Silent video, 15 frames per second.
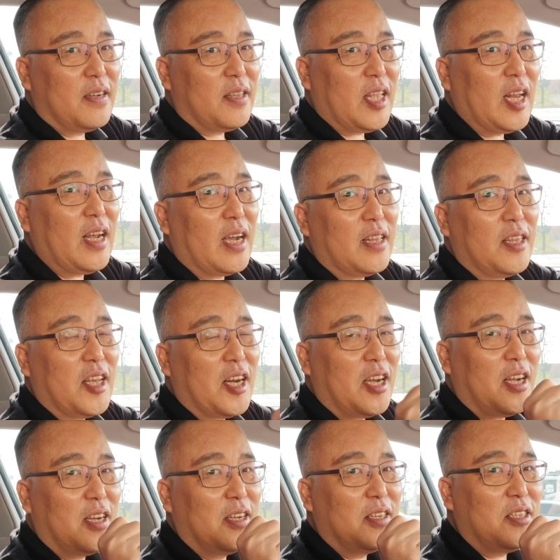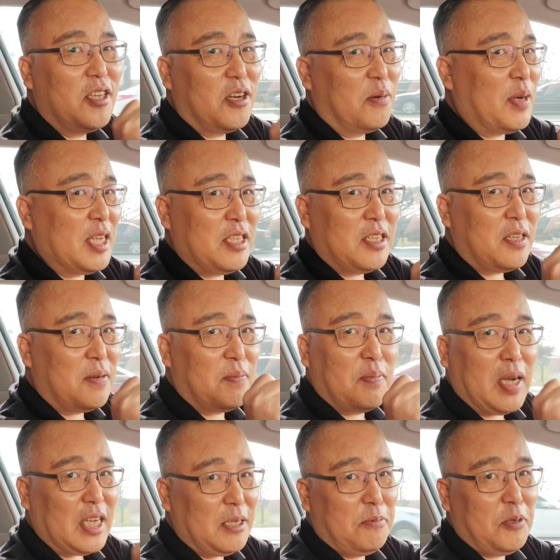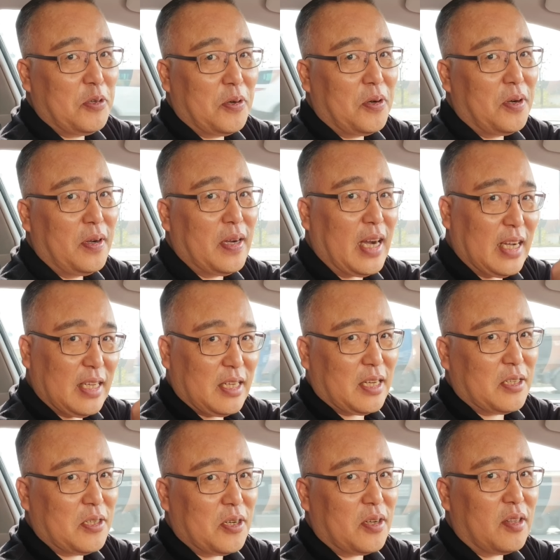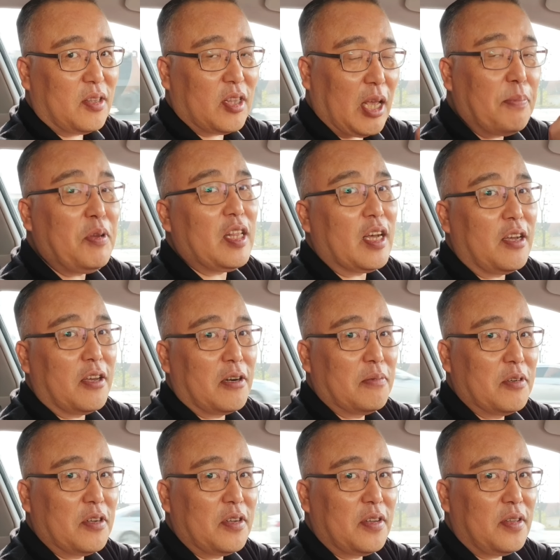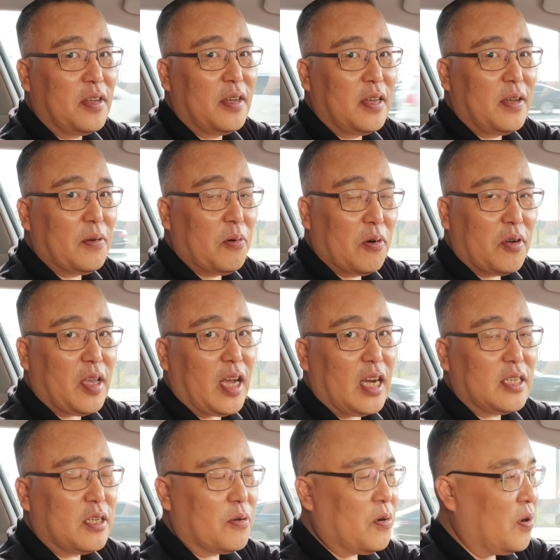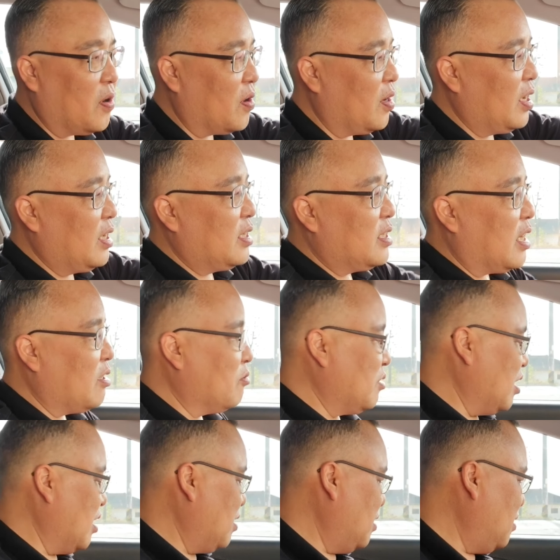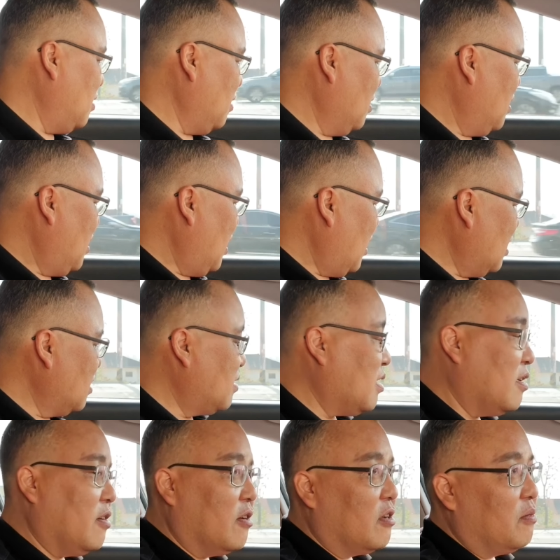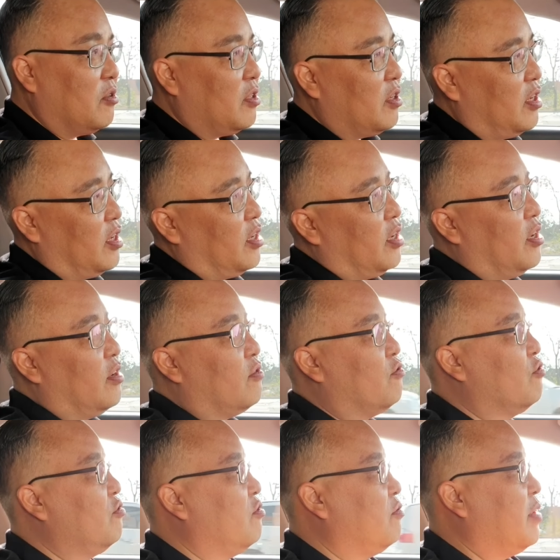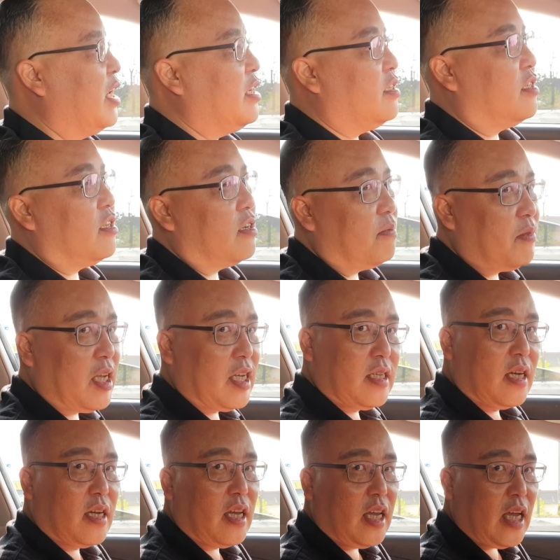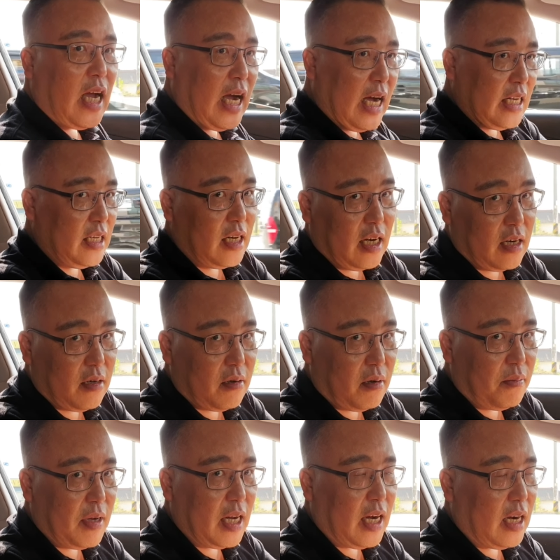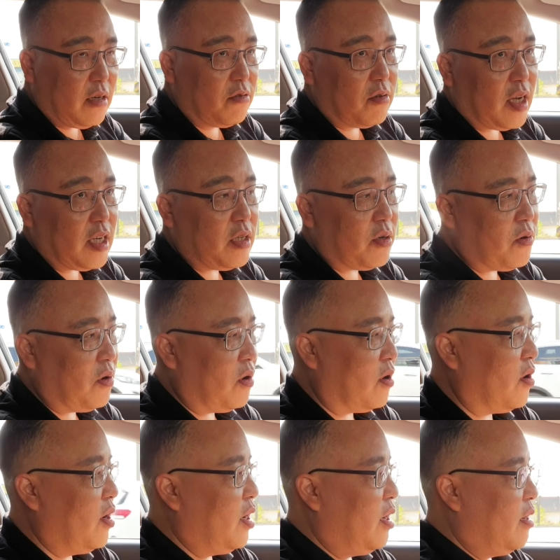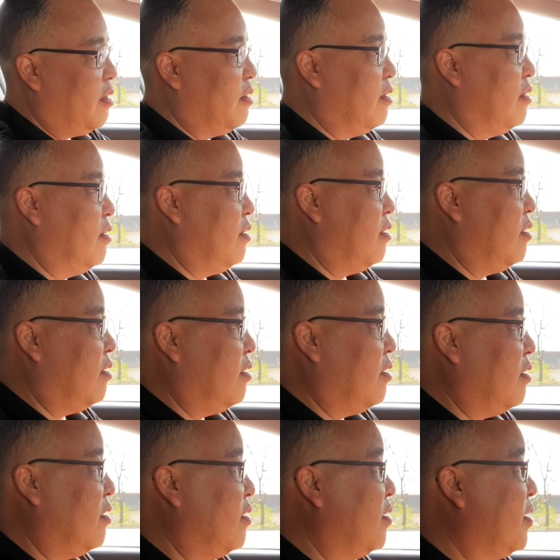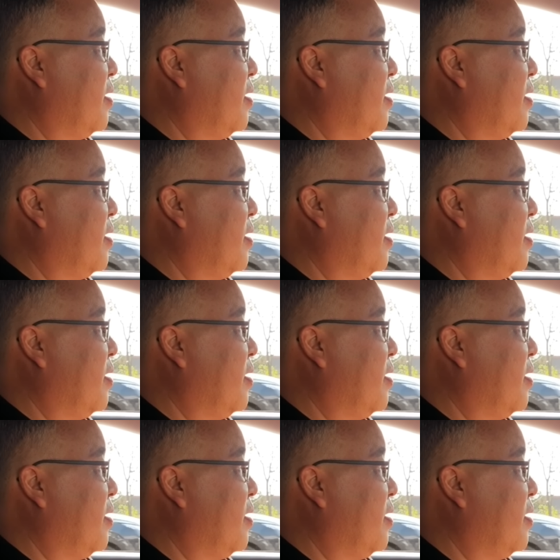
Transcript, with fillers: 되나 안 되나 실험하지는 시 마십시오. 아시겠죠? 됩니다, 여러분. 그렇게 아시고 자동차는 항상 여러분들 궁금한 실험 대상이 아니라는 것만 알고 계시고 어...